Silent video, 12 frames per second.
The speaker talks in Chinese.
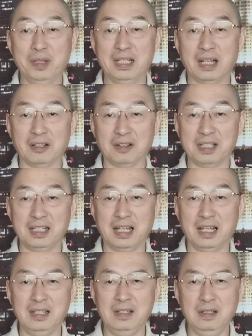国民党到现
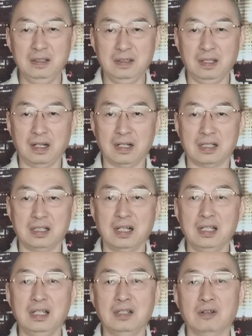在一点
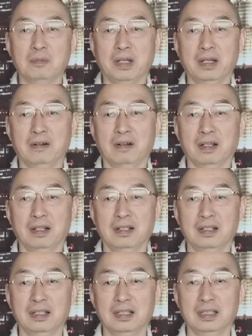声音都没有了，
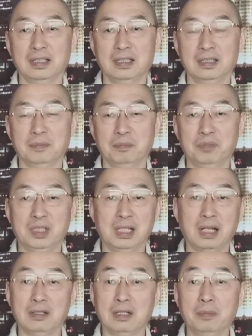其
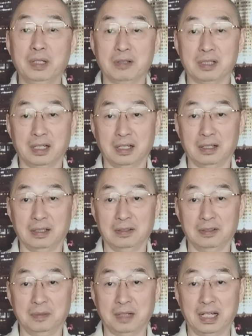他就更没有声音了，
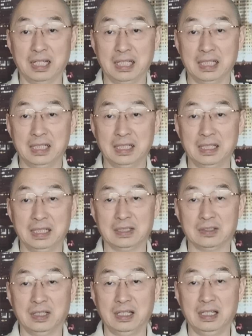对吧？
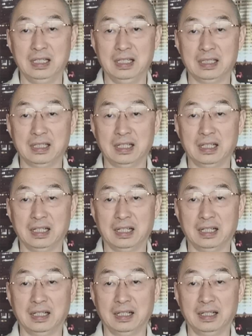所以这
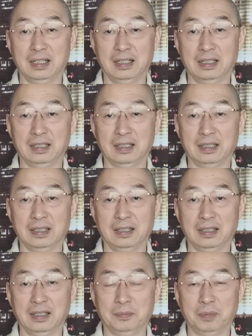个
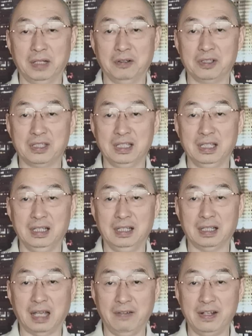佩洛西
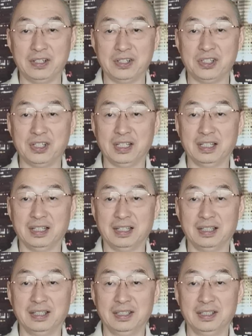台湾之行
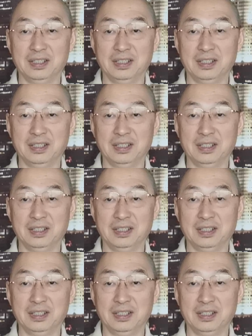呢，